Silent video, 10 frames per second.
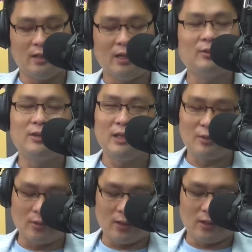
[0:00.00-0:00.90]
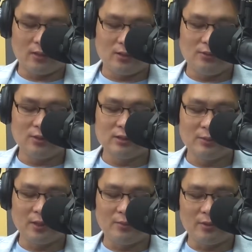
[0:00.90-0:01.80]
阮着伫遐看，即系阮查某
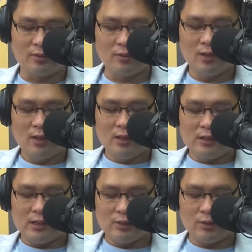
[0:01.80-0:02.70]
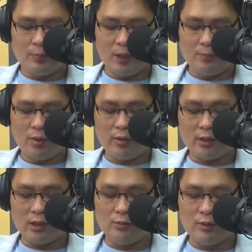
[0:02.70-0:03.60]
嘢问啊？讲是安怎乒乓嘅
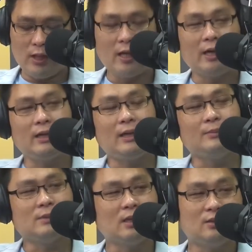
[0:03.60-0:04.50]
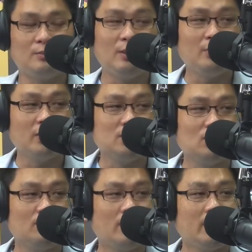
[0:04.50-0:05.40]
球拍爱检查，就乒乓诶
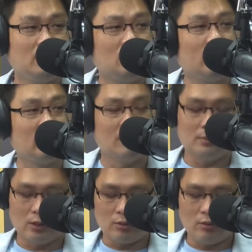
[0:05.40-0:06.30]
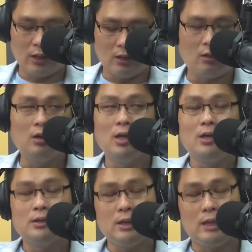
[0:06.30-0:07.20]
球拍伊讲爱检查。我讲啊吼，
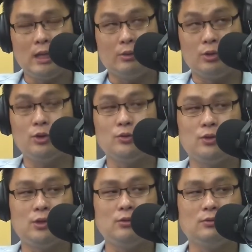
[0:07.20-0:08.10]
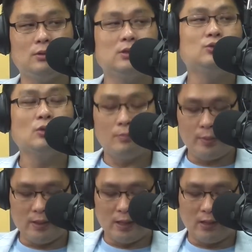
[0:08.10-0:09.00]
是惊有做手，就是作
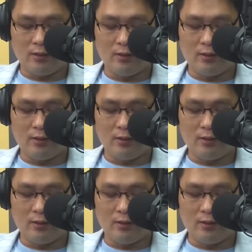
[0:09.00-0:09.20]
弊啦。